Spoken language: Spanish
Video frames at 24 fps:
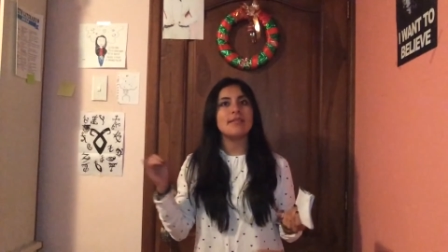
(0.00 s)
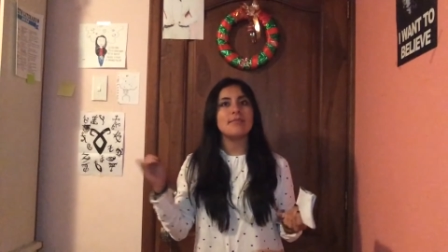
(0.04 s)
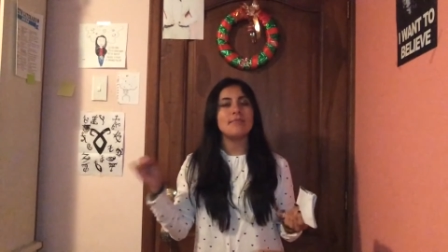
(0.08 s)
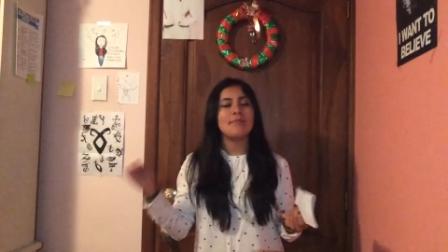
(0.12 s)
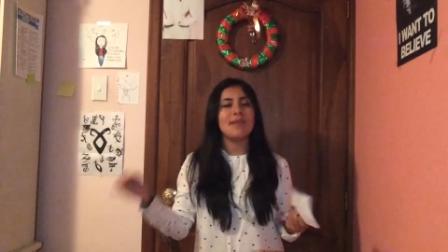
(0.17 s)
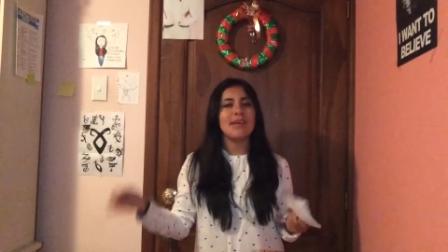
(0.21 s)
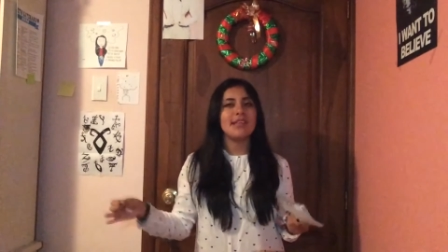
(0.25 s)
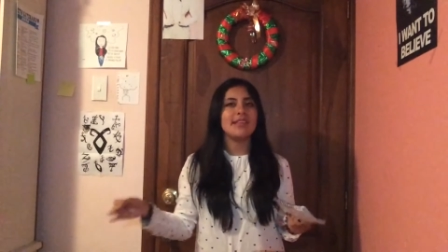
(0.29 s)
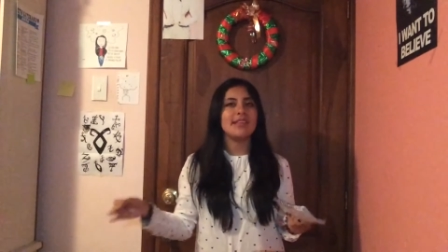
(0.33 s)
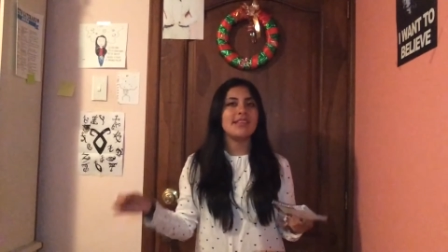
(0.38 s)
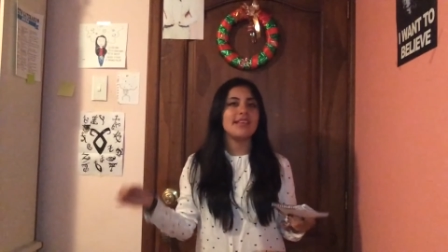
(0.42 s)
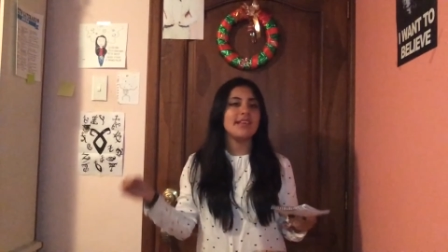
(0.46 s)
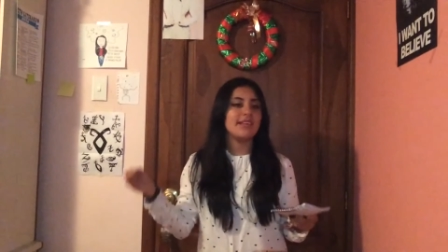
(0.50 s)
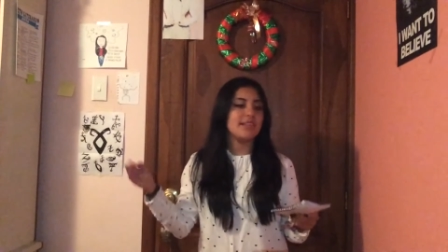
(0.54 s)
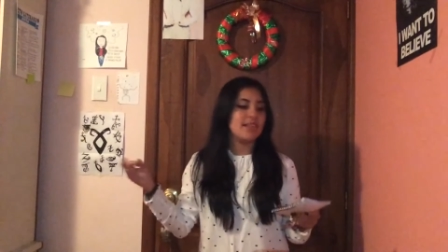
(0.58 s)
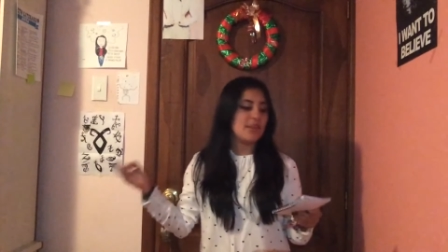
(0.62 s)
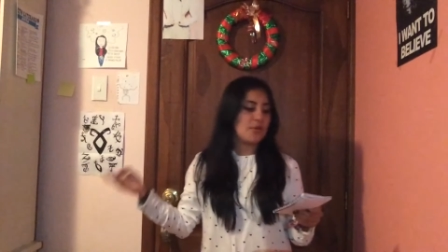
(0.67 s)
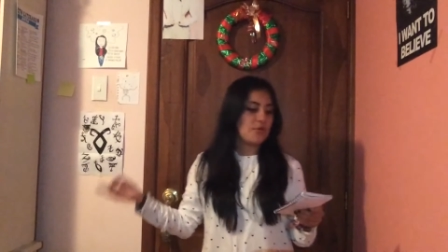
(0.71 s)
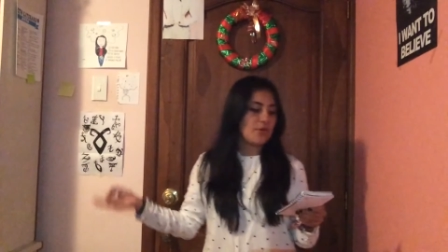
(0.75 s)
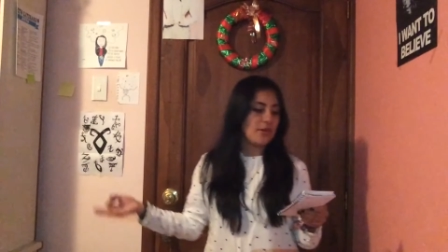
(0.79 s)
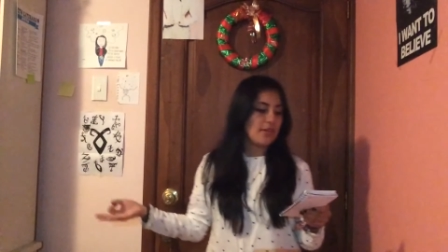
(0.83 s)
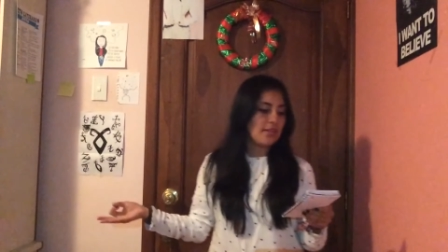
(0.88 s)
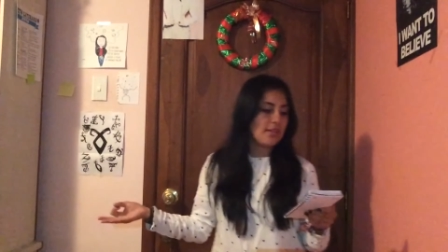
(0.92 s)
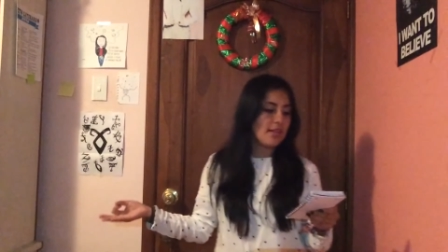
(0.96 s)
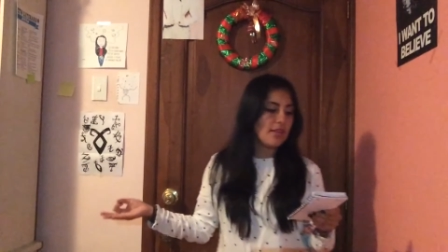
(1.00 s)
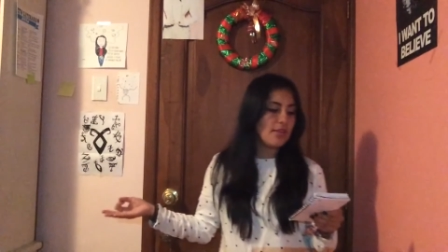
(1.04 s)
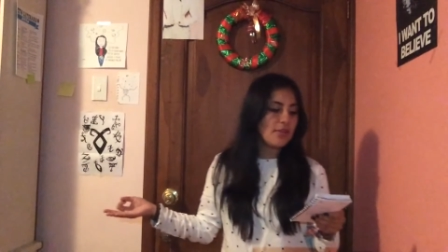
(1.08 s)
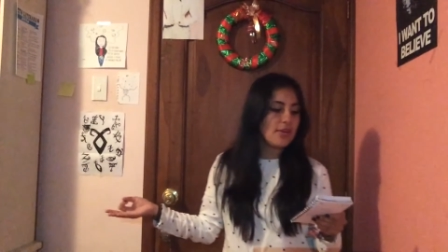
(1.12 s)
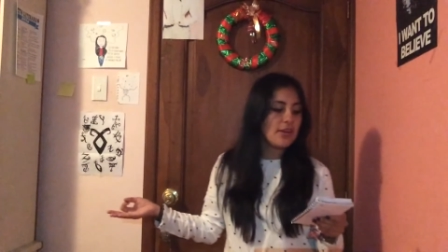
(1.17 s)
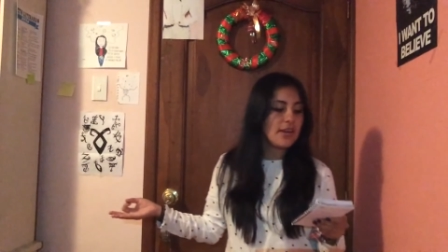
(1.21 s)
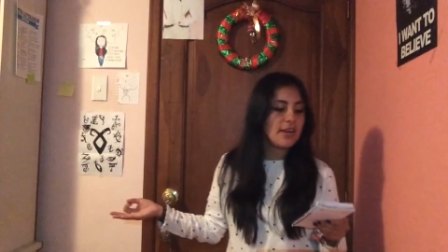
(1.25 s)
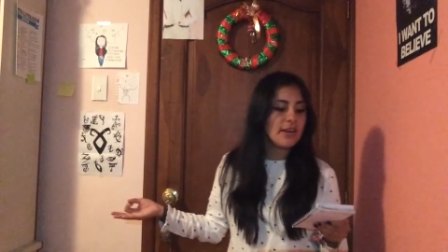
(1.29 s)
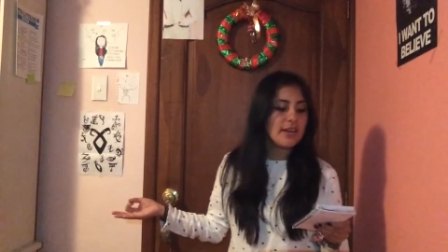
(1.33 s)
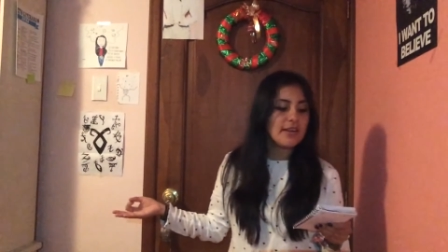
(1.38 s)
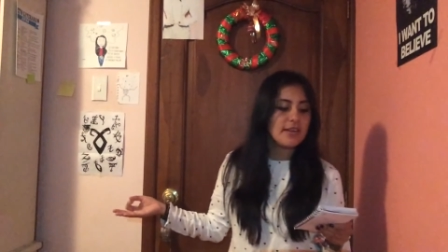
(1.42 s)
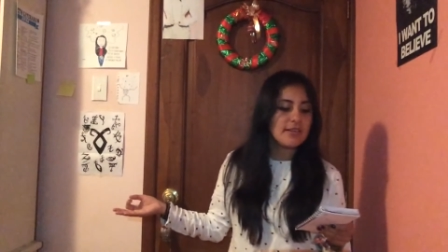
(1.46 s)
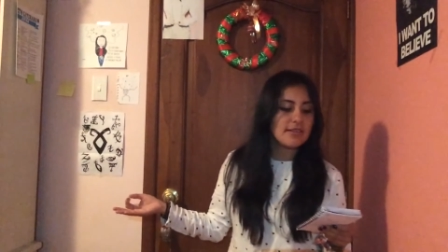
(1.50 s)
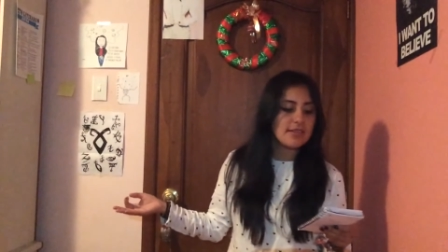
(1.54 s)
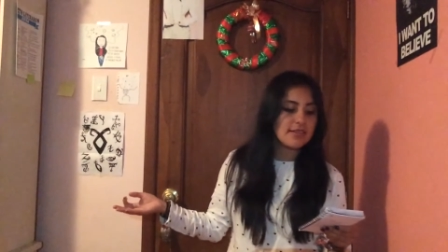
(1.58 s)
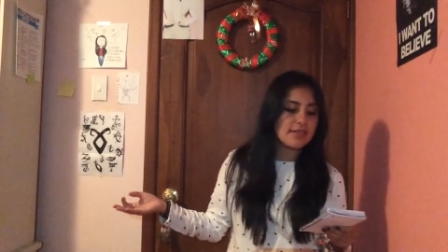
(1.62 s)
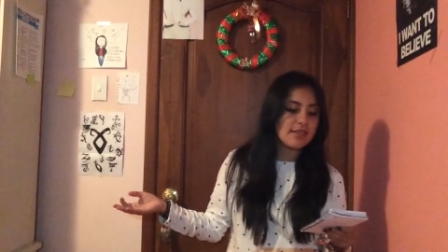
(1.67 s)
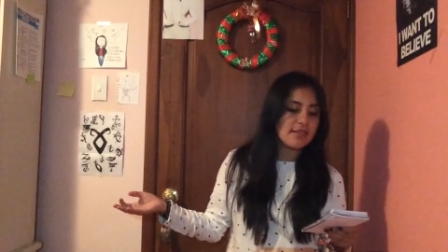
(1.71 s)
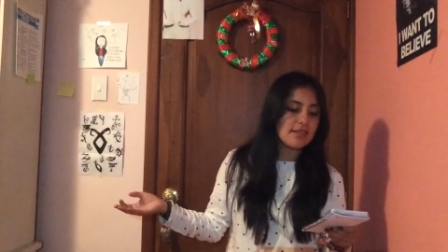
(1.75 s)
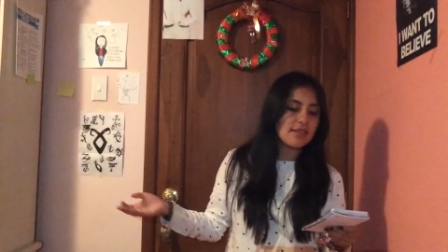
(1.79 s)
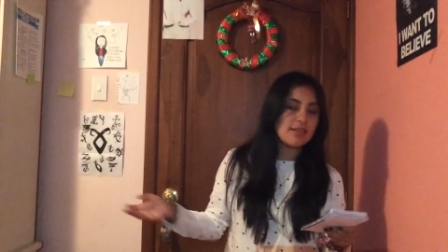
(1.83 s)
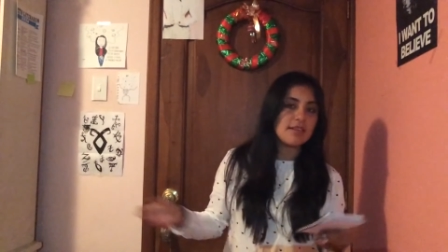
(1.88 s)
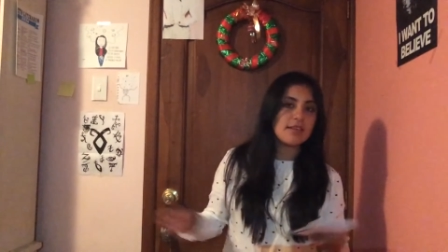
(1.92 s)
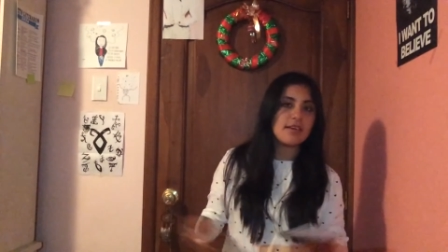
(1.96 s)
20 y 50 dólares
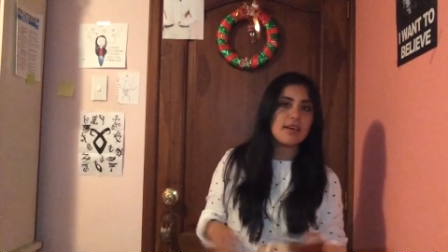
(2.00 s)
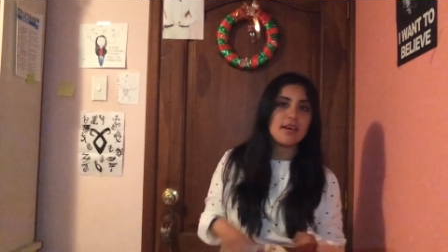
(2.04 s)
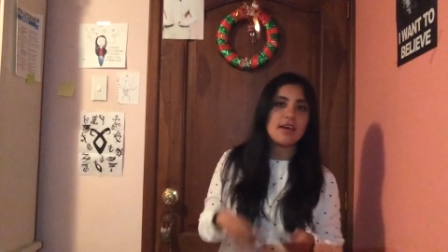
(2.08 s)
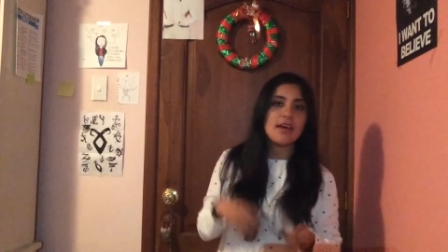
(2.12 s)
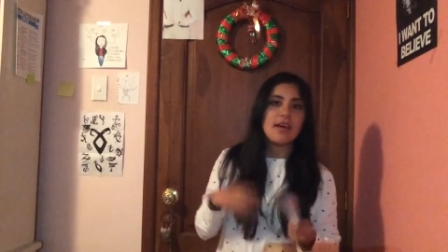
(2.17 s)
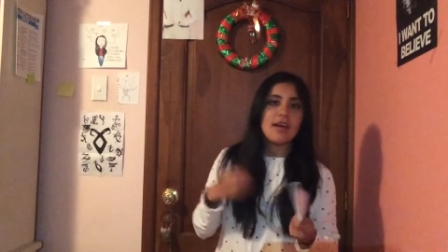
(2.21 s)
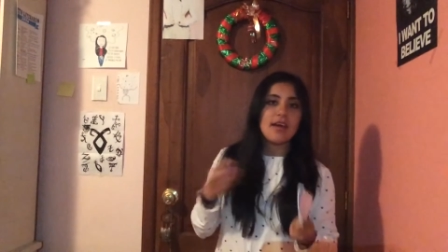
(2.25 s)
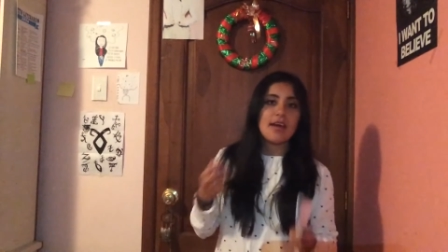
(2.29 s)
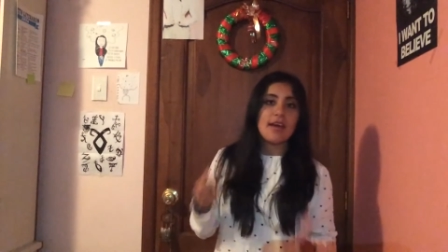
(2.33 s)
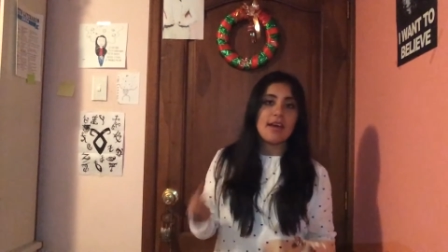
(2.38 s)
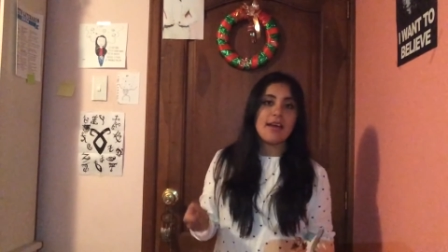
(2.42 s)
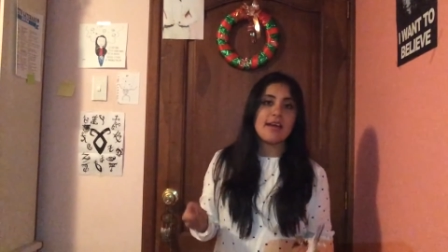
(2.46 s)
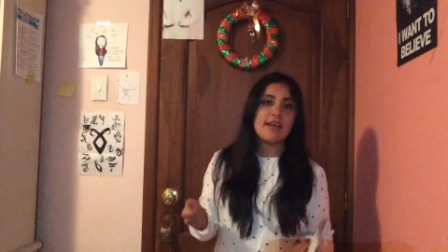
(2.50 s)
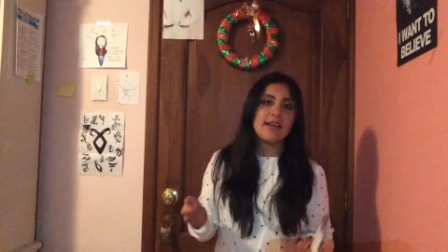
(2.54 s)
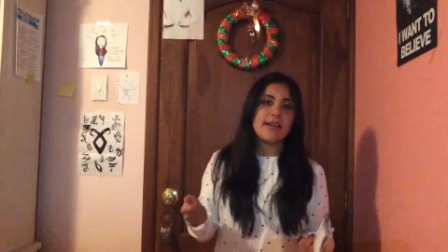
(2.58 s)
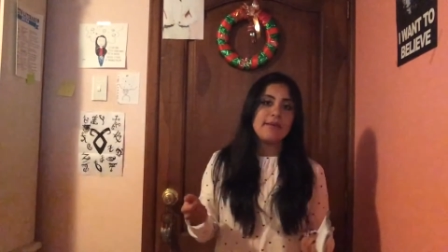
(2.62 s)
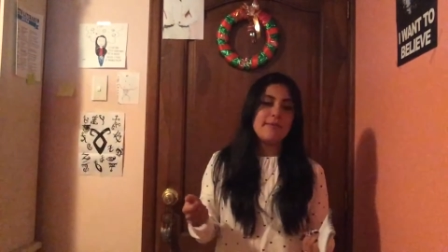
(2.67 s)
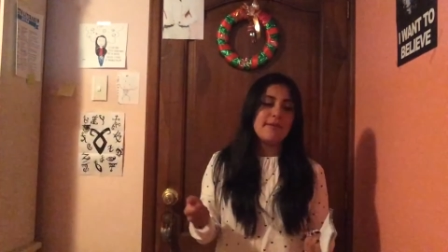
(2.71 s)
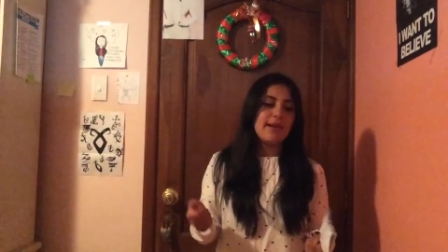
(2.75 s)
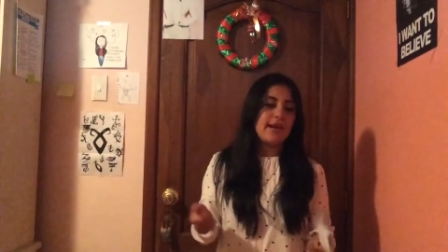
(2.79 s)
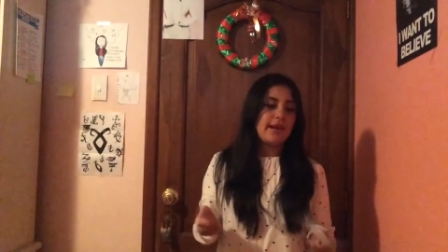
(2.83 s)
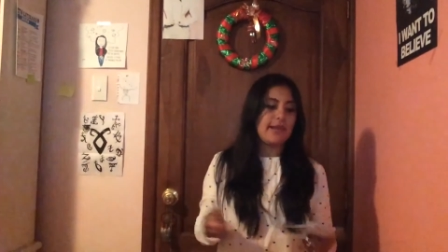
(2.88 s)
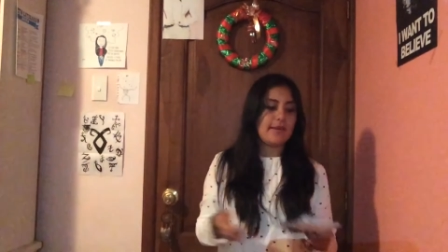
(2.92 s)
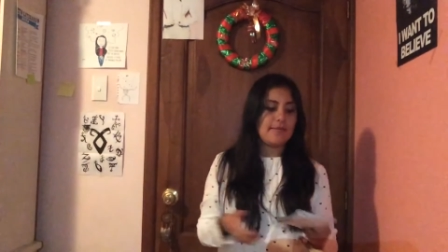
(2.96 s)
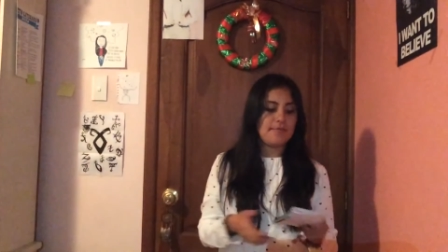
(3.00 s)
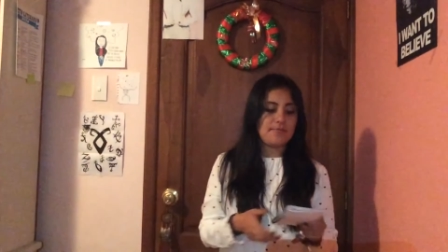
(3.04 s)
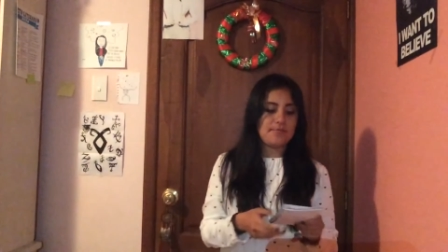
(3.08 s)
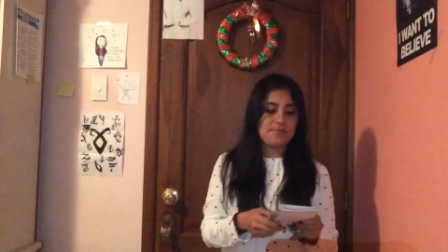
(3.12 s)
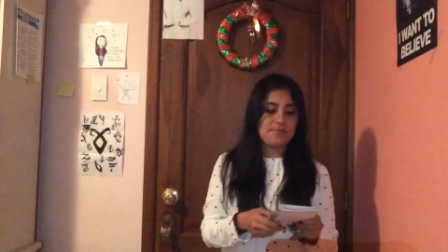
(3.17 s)
en Librario.